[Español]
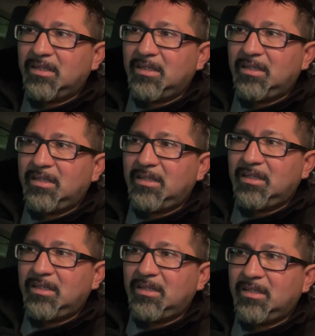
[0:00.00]

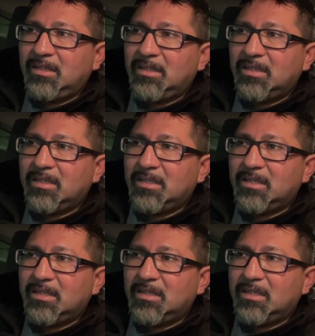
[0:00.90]
y,
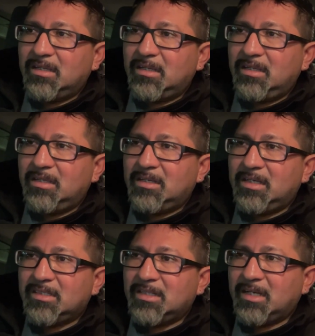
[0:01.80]
y
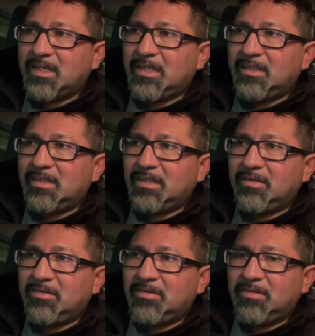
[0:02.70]
que esta gente
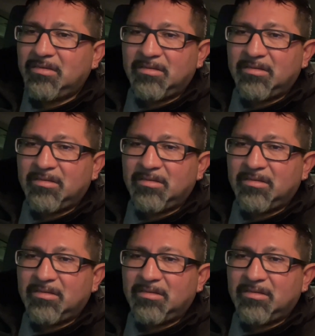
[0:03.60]
no,